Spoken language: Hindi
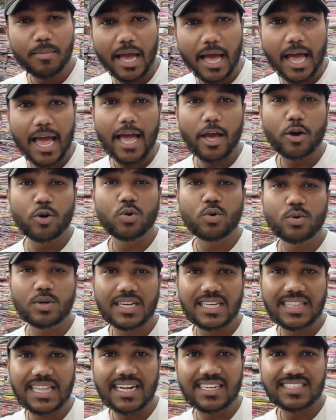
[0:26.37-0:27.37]
मैं आया हूँ
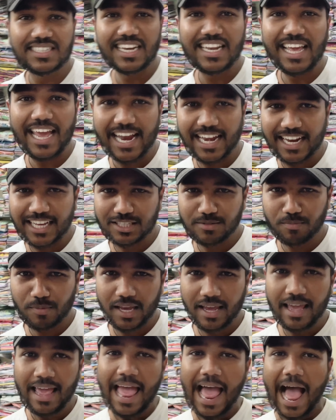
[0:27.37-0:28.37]
गीतांजलि एनएक्स
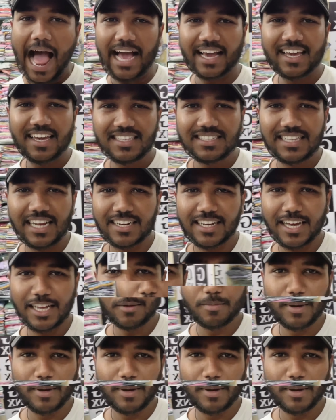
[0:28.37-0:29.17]
में आगे की जानकारी